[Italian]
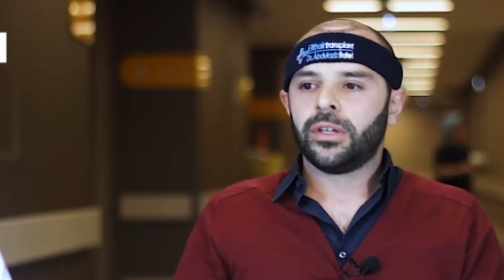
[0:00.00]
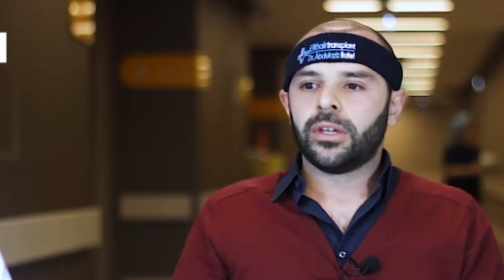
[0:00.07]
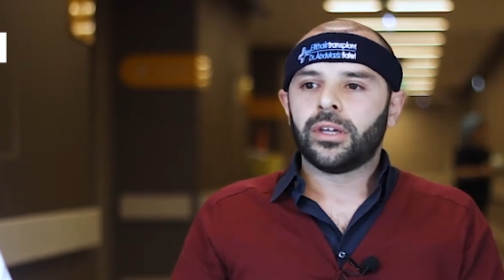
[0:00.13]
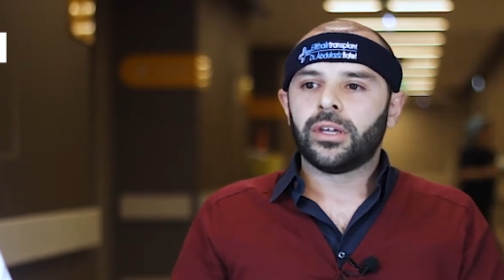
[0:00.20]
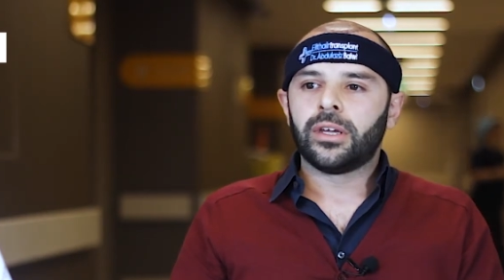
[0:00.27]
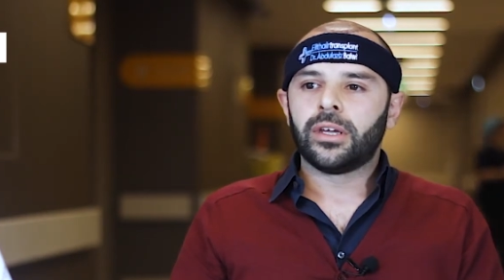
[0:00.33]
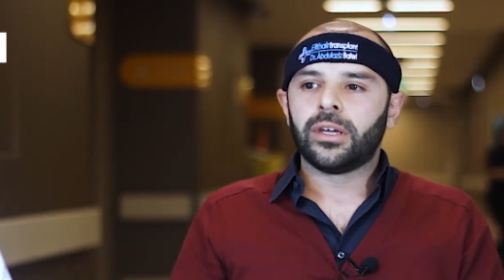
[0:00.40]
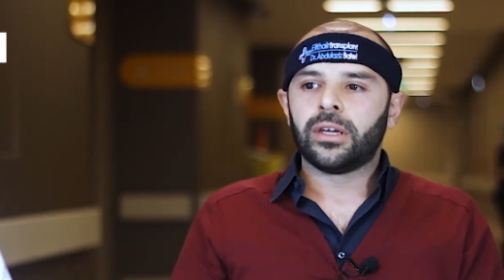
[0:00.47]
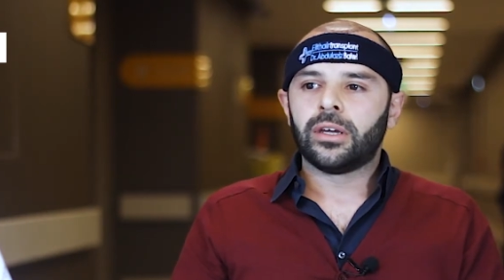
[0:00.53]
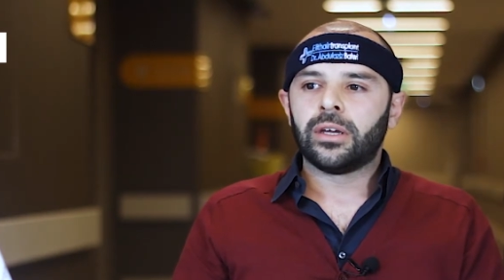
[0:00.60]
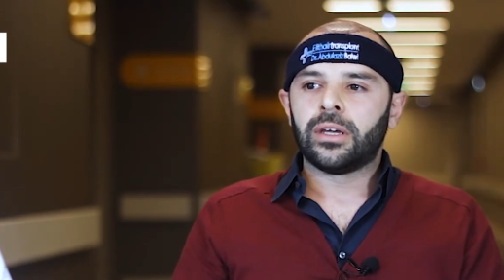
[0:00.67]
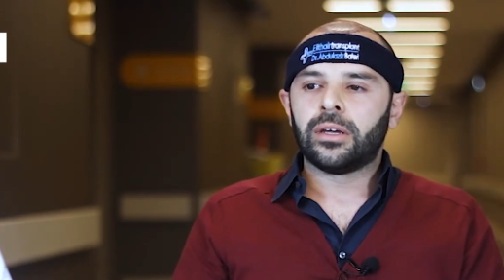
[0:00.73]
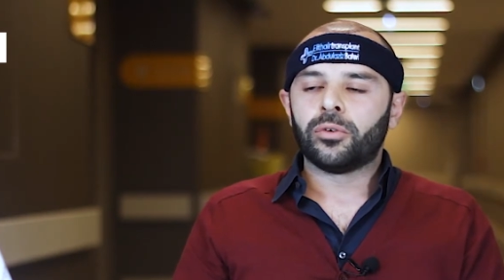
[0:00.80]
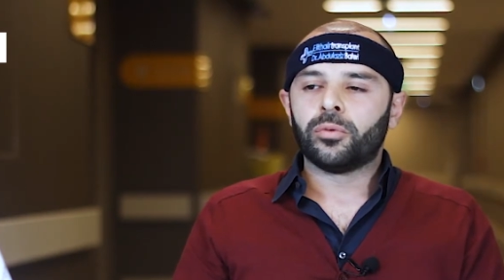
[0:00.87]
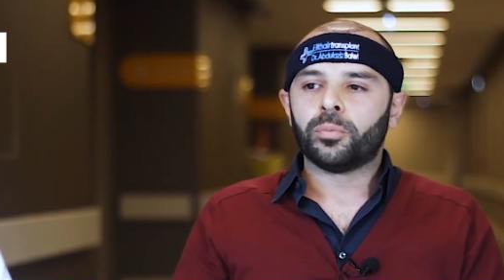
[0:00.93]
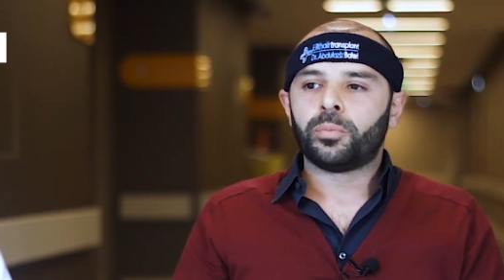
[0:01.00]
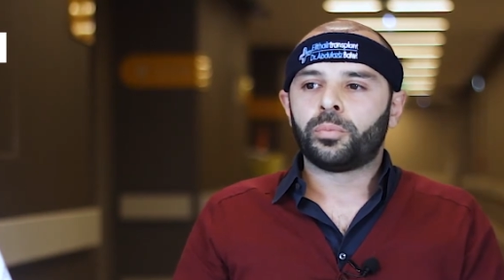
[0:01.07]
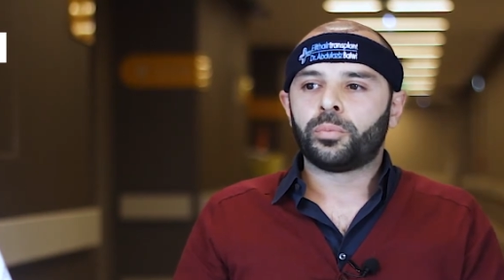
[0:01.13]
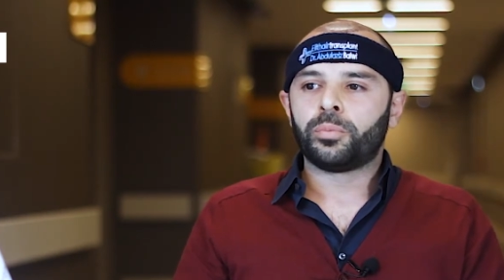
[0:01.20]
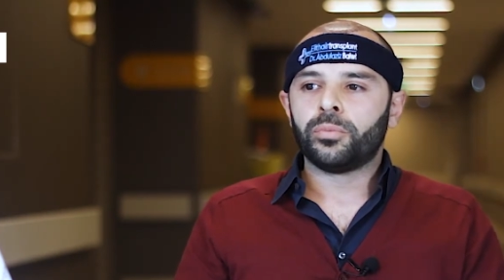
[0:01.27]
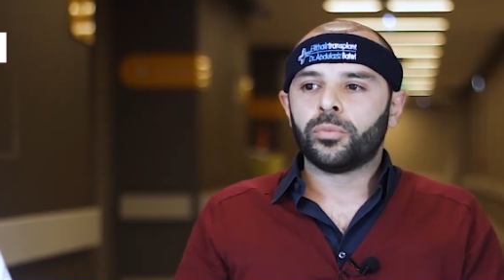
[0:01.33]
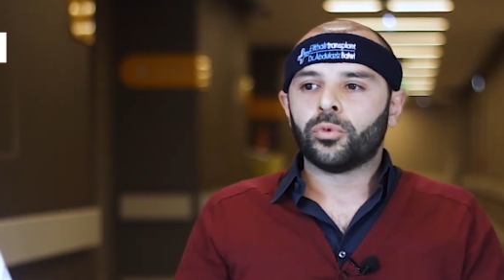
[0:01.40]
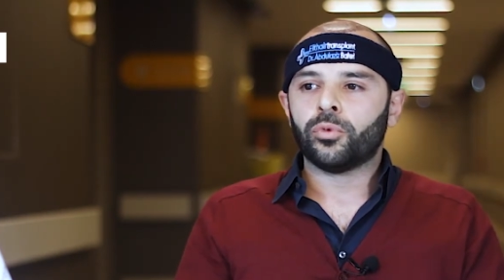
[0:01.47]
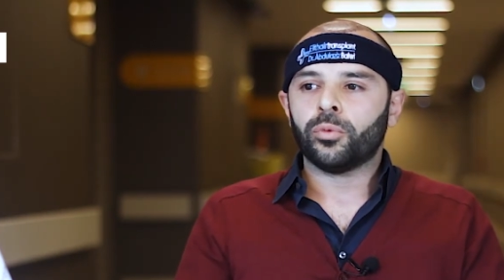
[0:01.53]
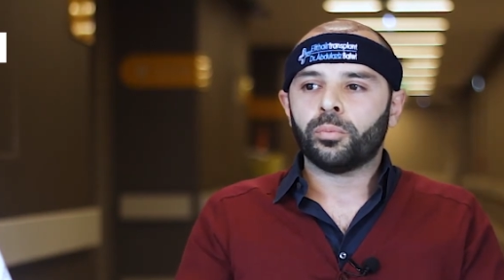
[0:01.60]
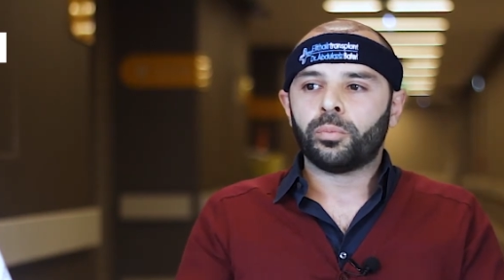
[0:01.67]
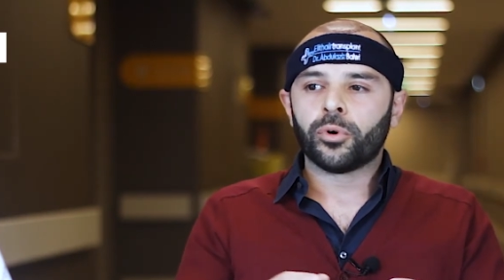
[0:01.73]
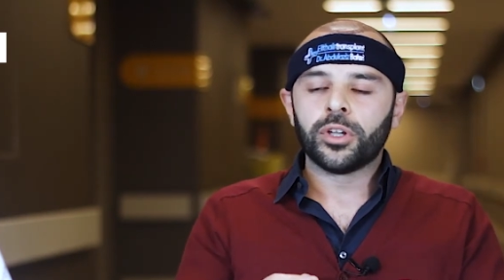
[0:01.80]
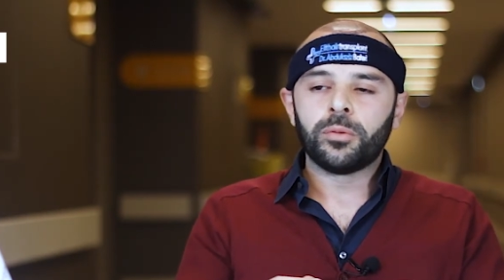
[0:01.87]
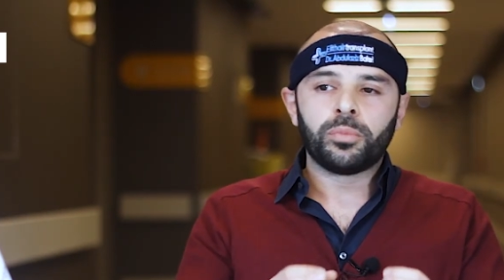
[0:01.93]
Eh, un,
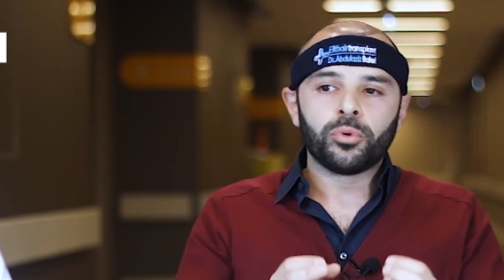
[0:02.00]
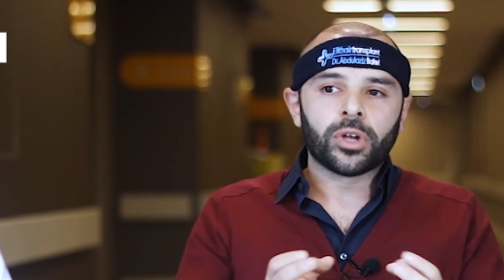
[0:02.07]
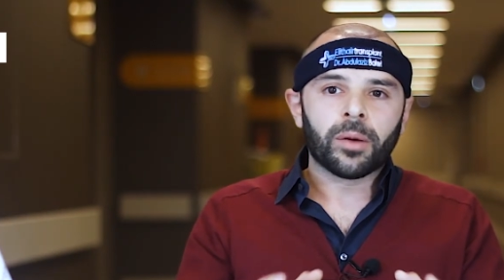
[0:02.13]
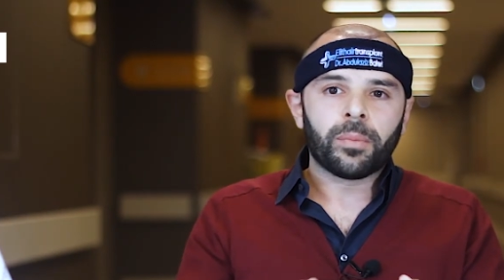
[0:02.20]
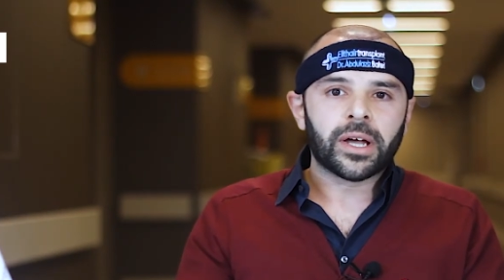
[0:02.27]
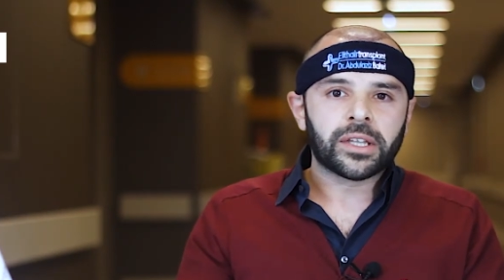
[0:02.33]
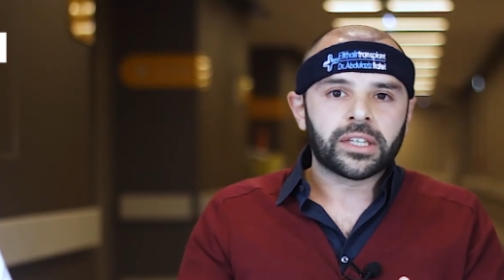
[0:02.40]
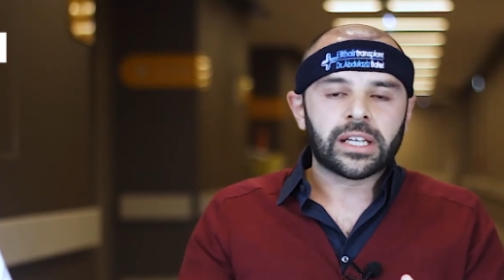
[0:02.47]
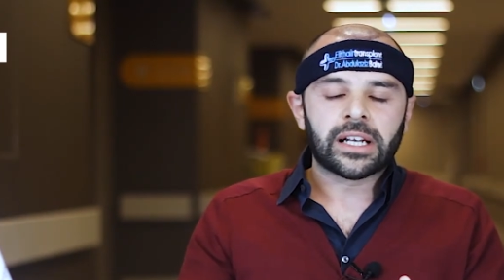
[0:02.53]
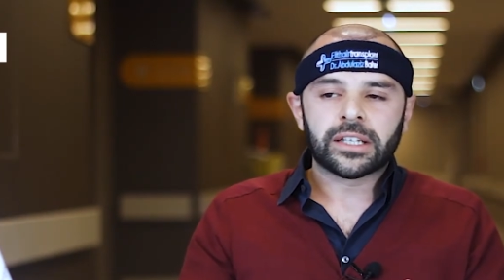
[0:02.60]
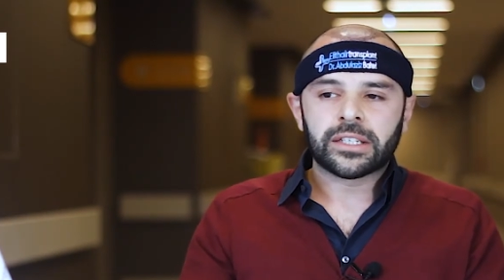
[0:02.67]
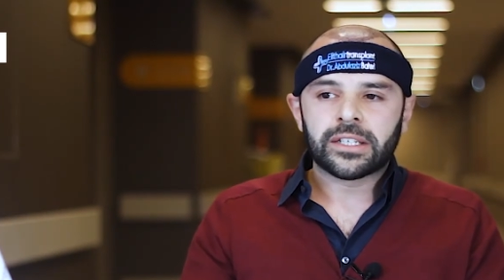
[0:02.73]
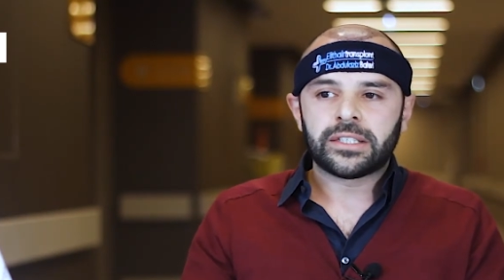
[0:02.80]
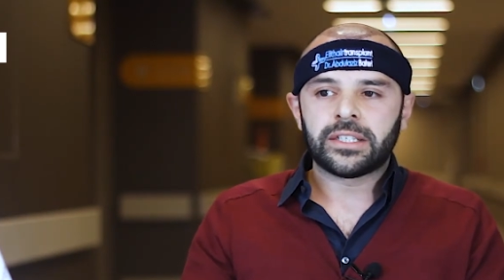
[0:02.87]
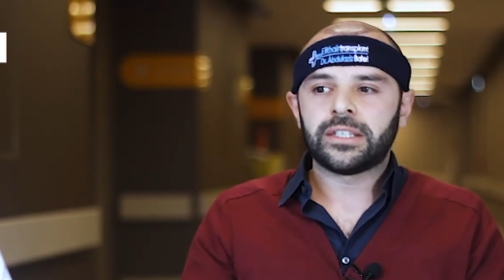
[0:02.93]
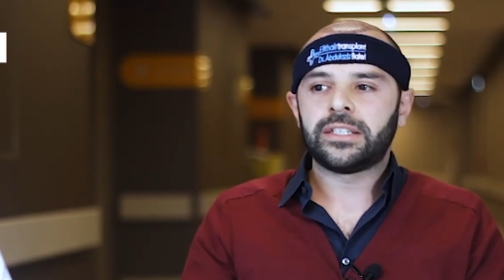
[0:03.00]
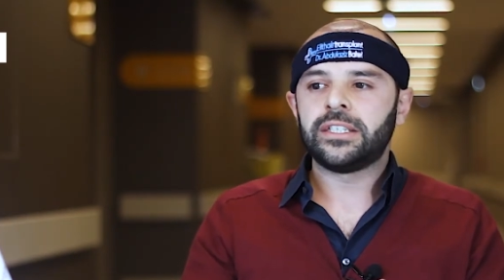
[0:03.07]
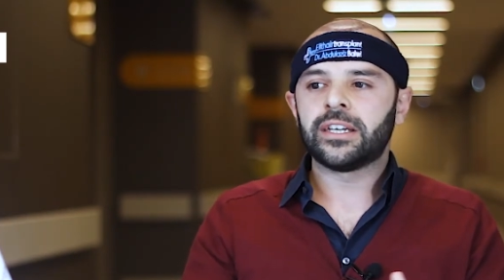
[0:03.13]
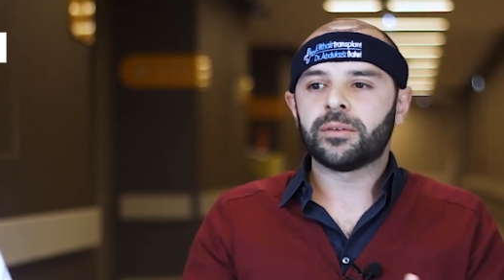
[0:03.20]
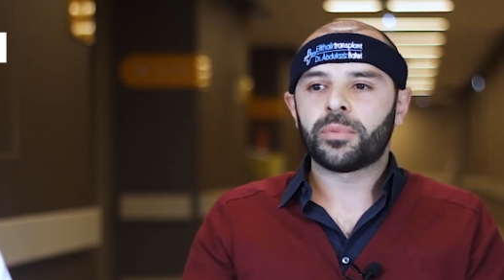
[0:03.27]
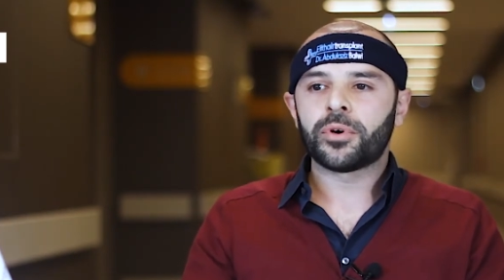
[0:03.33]
un po' di più la parte dell'anestesia,